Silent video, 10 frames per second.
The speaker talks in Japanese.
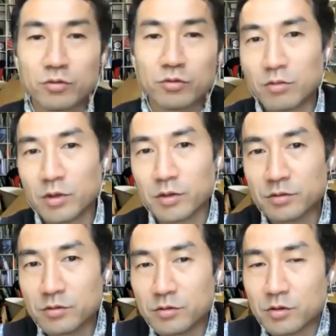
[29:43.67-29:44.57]
去年、
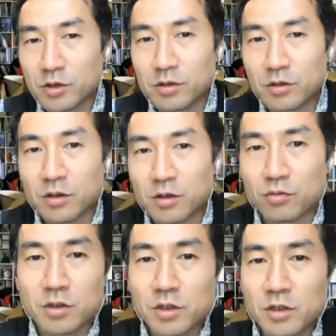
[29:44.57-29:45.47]
スイスに行った
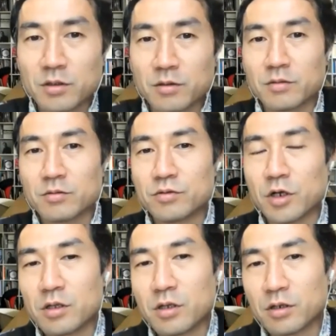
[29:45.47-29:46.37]
時に、
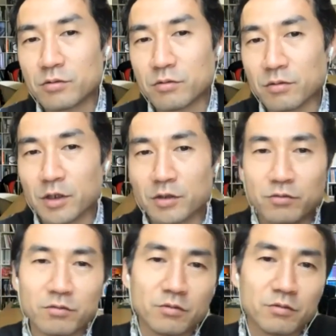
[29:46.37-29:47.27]
フライターグの、あ
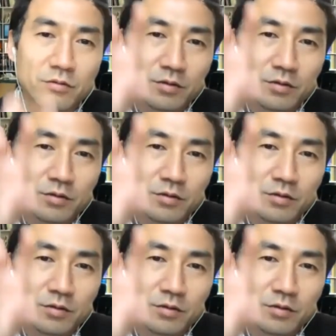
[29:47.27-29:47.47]
の、こ